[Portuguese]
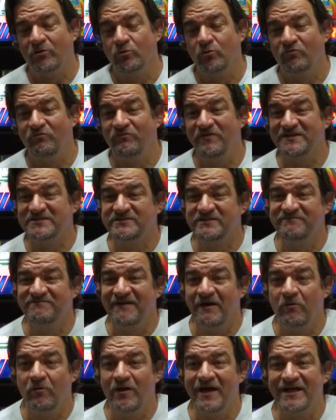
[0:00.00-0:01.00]
no
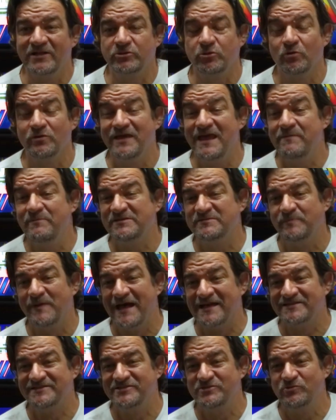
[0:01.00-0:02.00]
Festival Retro Games
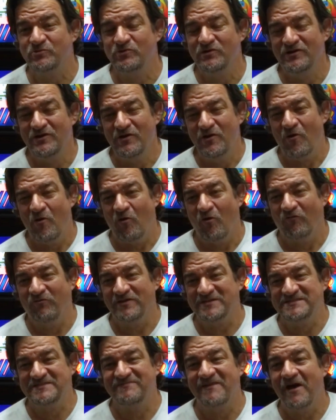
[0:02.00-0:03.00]
Brasil, o
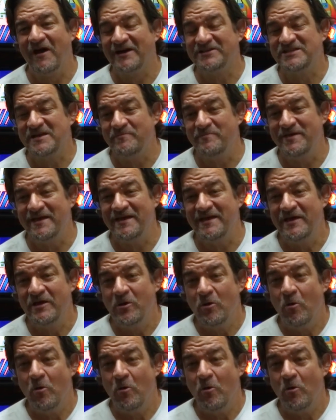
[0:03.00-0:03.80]
Festival RGB.